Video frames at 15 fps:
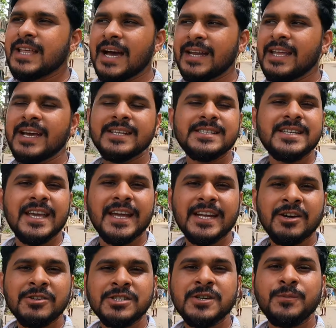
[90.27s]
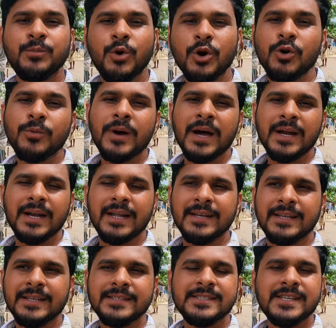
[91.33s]
দাঁড়িয়ে আছি এটা হচ্ছে বড়
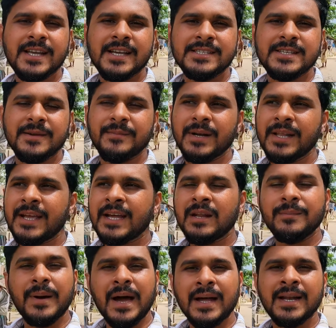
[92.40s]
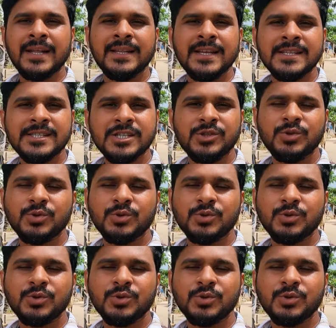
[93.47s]
বাংলানি ঠিক আছে মানে এখানে বাংলানি আছে